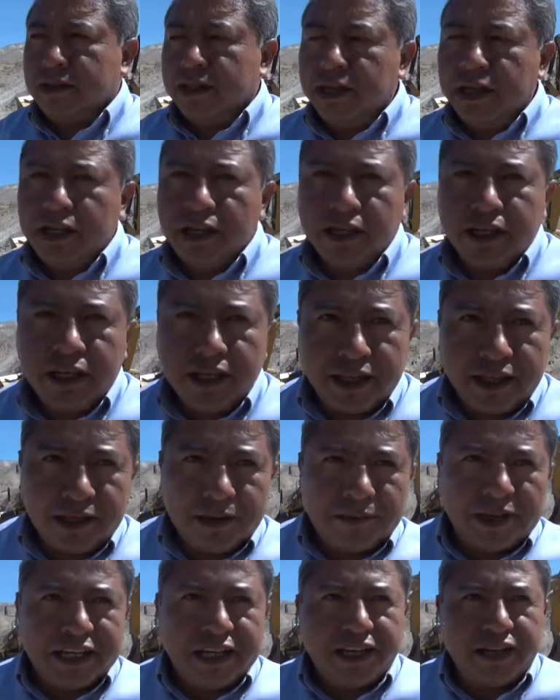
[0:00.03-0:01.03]
Sí, el día
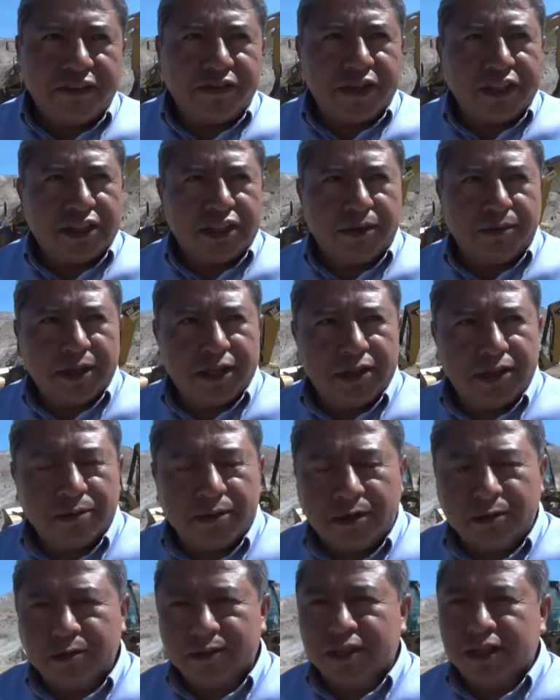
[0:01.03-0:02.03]
de mañana efectivamente
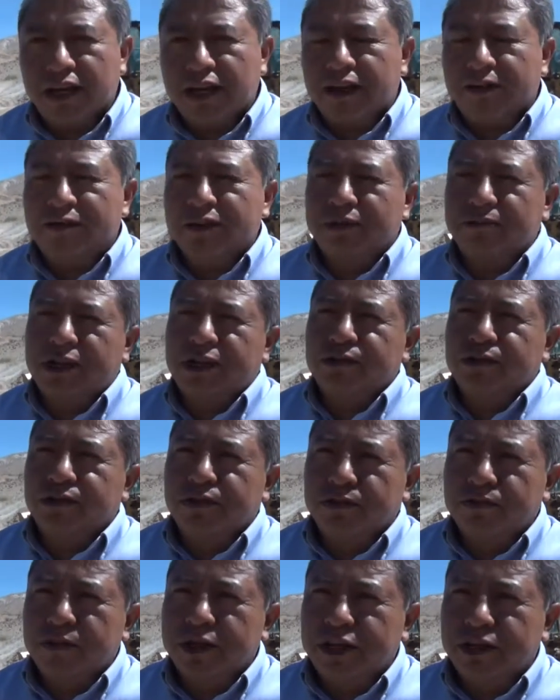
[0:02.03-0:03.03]
vamos a firmar
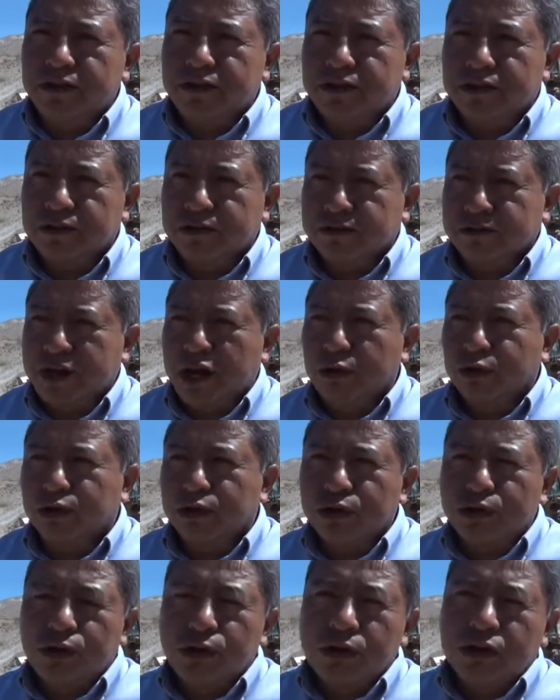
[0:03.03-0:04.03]
un convenio con
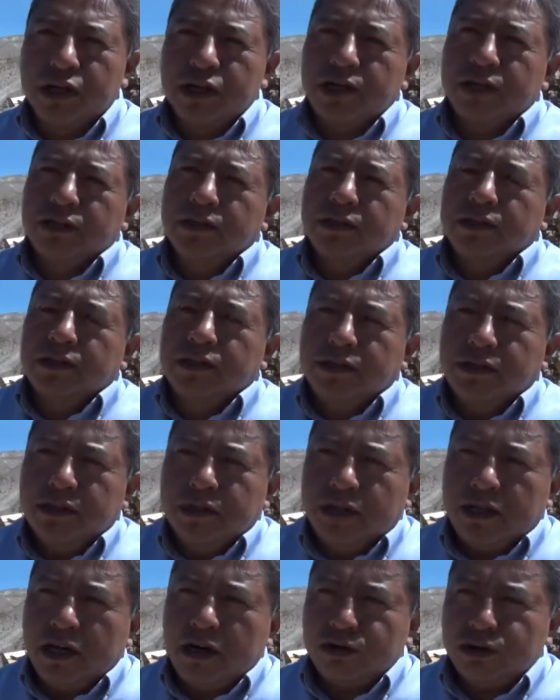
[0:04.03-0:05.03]
Autocolca.
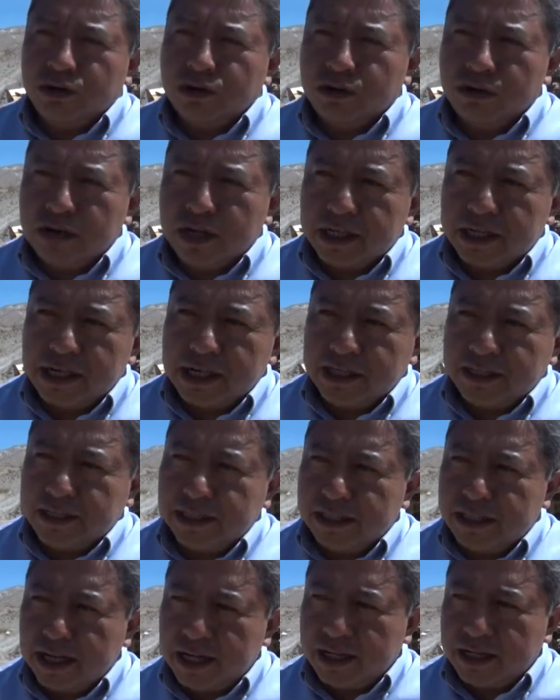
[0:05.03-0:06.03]
Autocolca es la
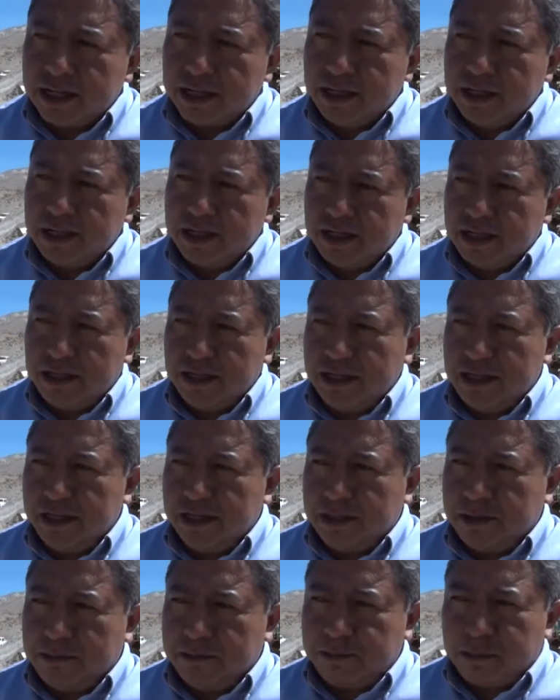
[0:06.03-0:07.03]
entidad
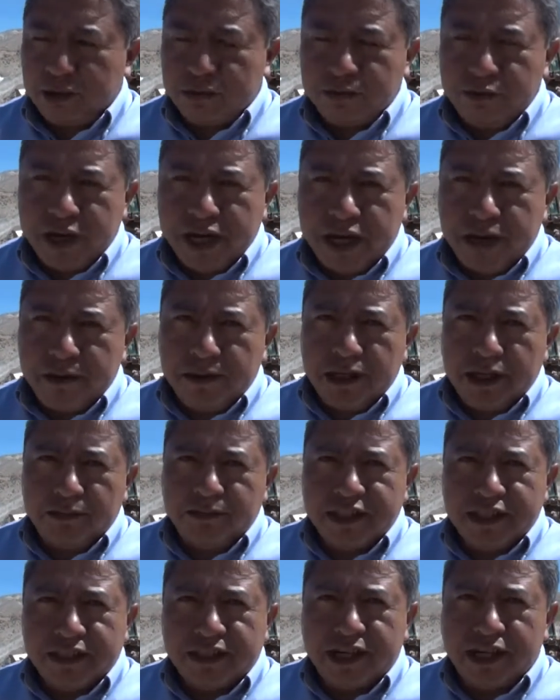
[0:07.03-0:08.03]
que promueve,
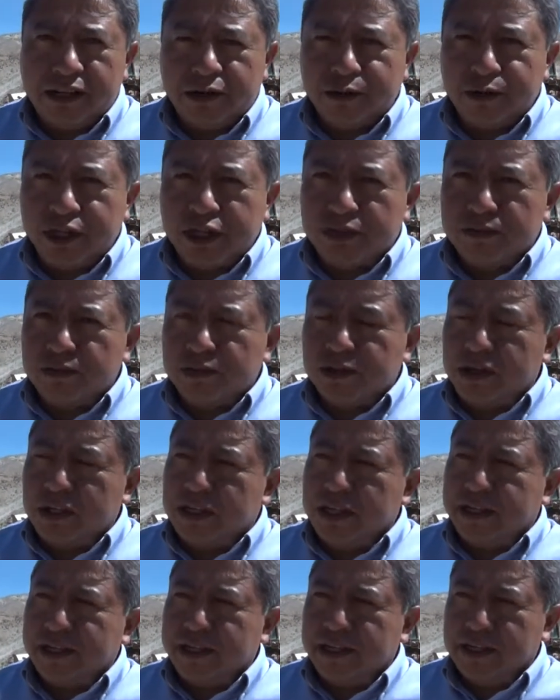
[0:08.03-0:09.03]
administra el turismo
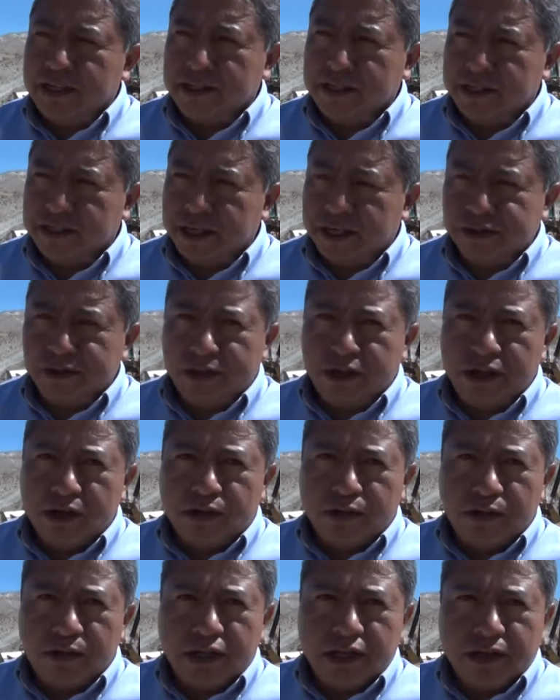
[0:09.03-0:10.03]
allá en el Cañón
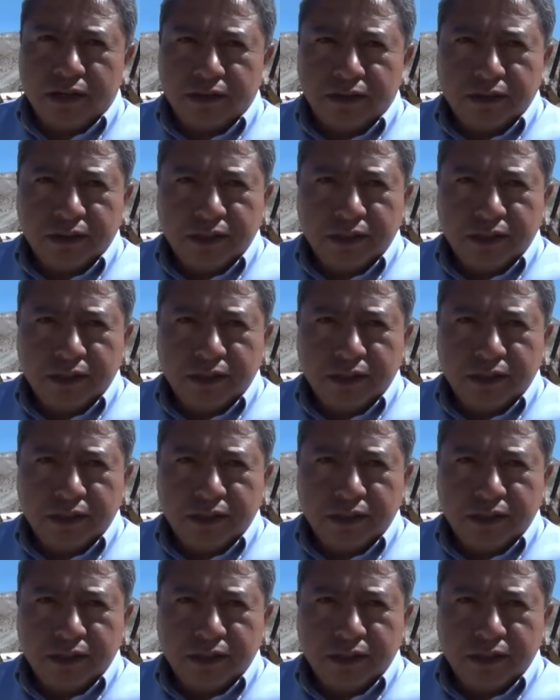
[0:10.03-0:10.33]
del Colca,